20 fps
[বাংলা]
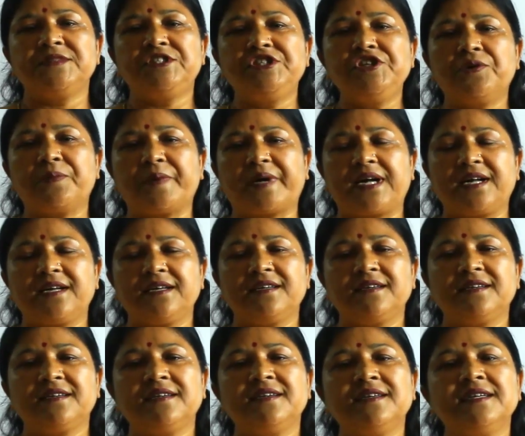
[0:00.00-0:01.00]
জিওবা
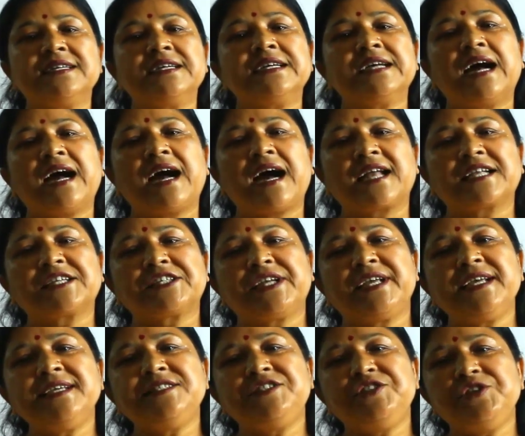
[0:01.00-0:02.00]
আর
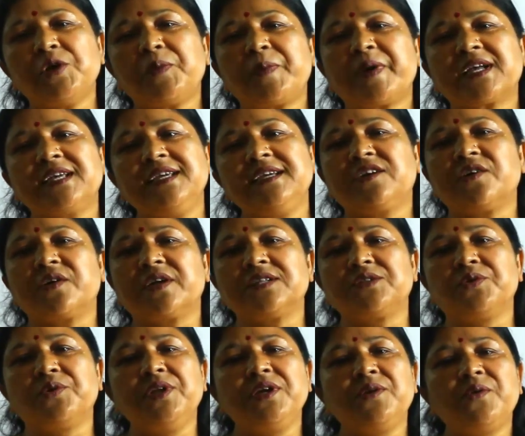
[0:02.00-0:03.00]
সেই জিওবা কী করে
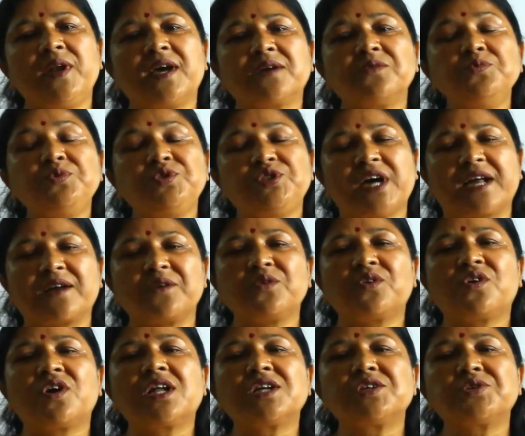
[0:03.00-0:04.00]
ধ্বনিগুলাকে উচ্চারণ
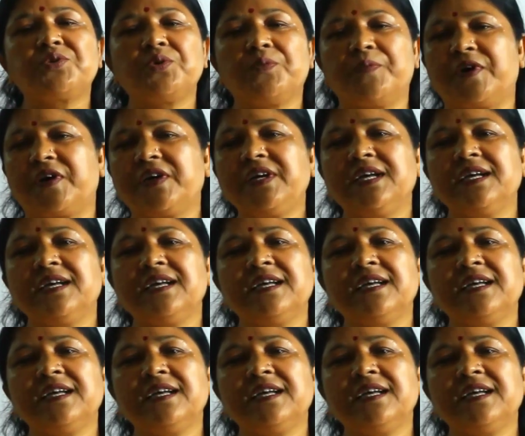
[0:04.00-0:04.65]
করার সময়